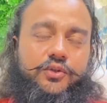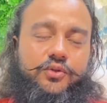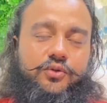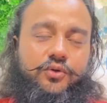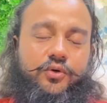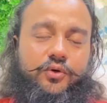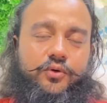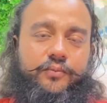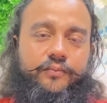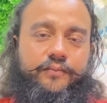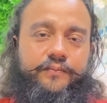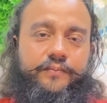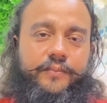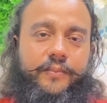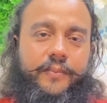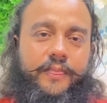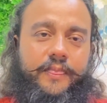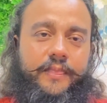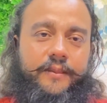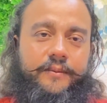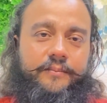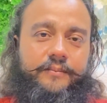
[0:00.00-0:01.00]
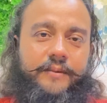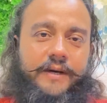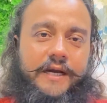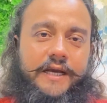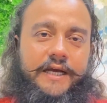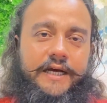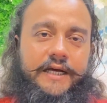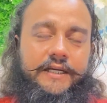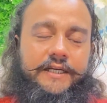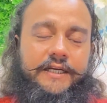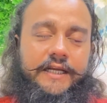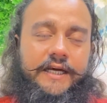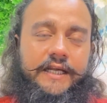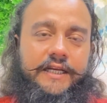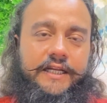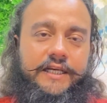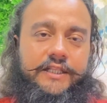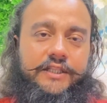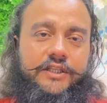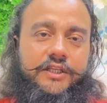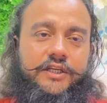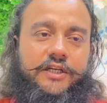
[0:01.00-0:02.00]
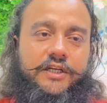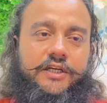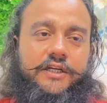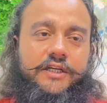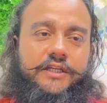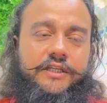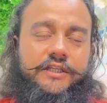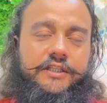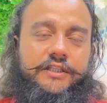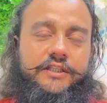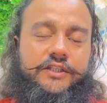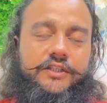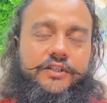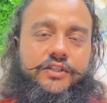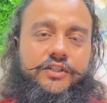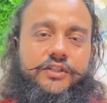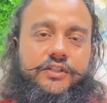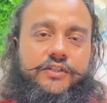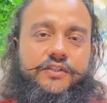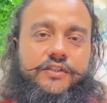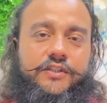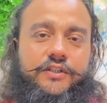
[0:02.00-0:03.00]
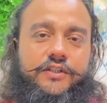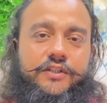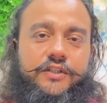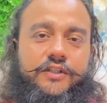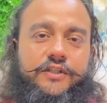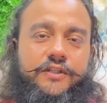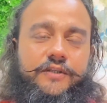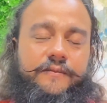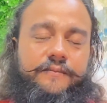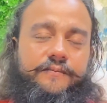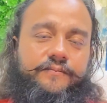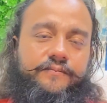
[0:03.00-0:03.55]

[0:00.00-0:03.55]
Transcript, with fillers: तो माया नाना तरह की रिद्धि सिद्धि